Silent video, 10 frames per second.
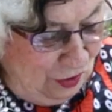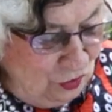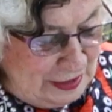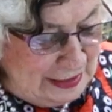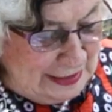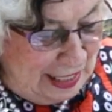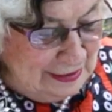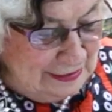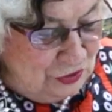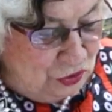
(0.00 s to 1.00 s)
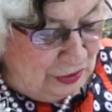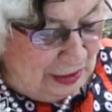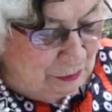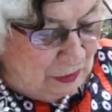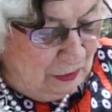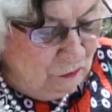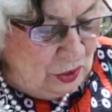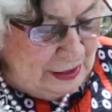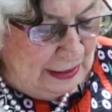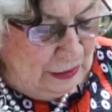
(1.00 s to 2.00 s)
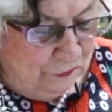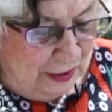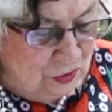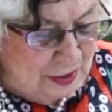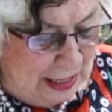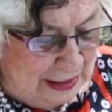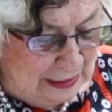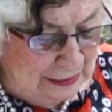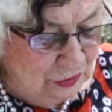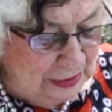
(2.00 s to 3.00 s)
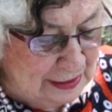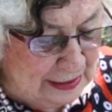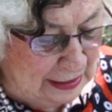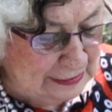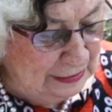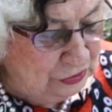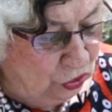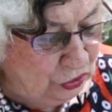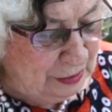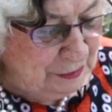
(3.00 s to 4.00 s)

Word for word: Und sie sagten zu ihm, wo ist deine Frau Sarah? Und er sagte, dort